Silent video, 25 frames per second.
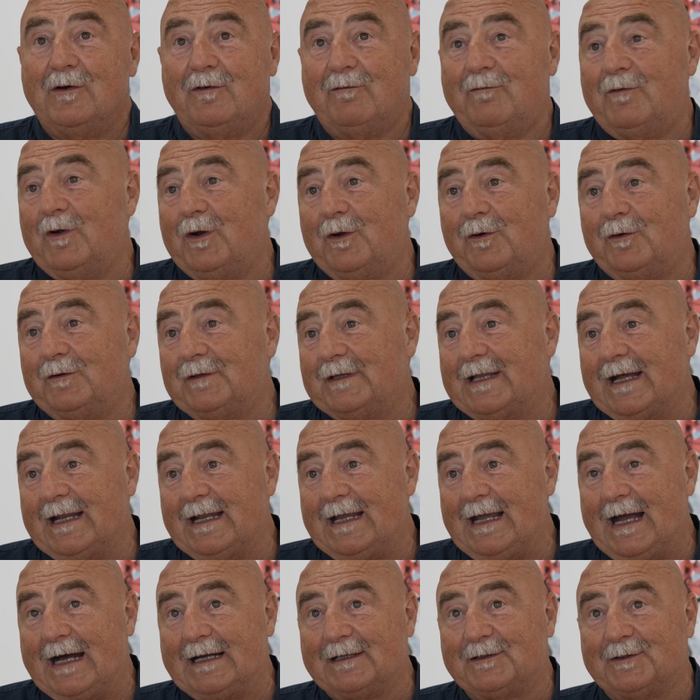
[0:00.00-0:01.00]

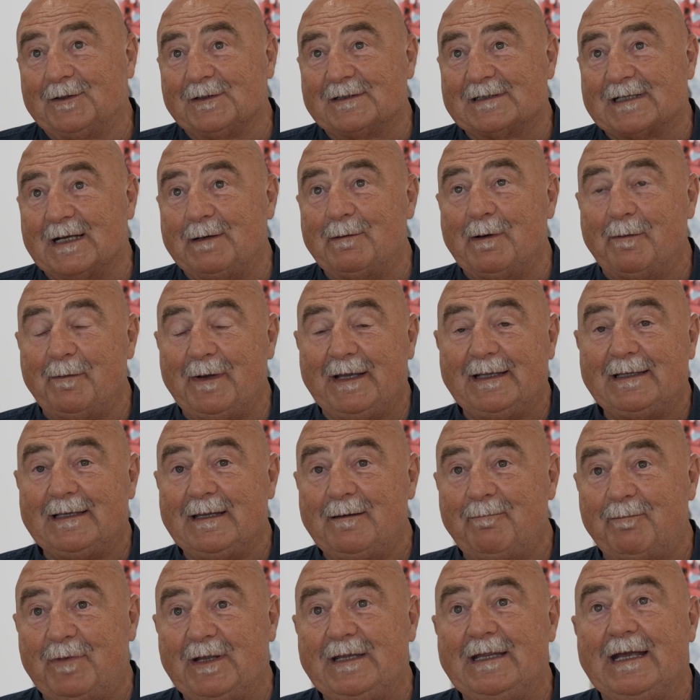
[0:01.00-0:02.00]
volontariato estremamente
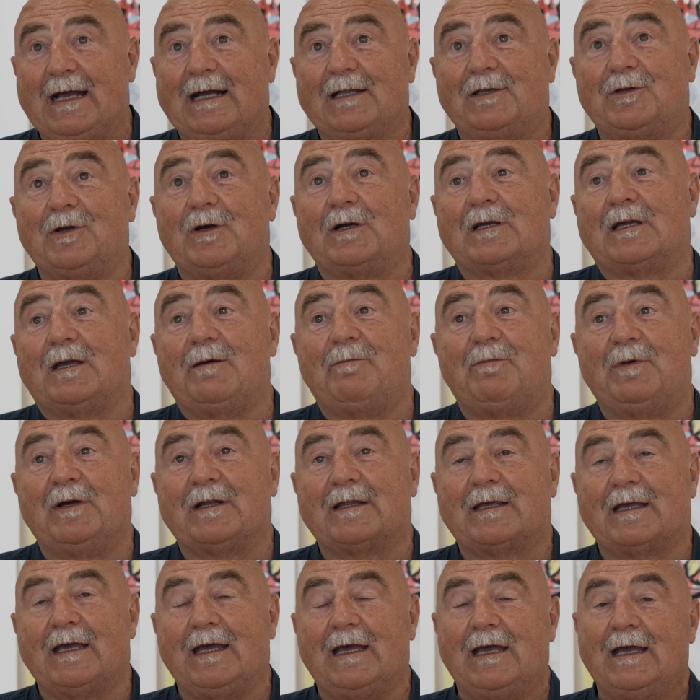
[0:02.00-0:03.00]
impegnato anche
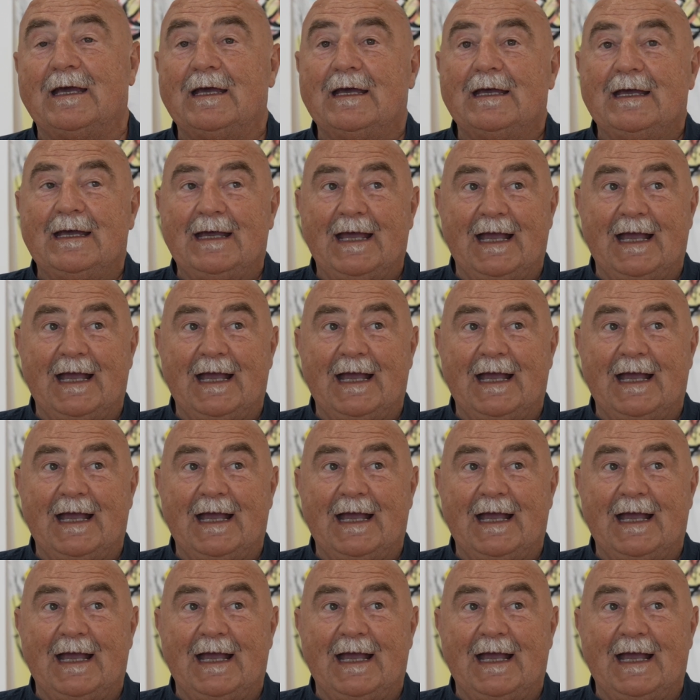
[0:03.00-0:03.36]
perché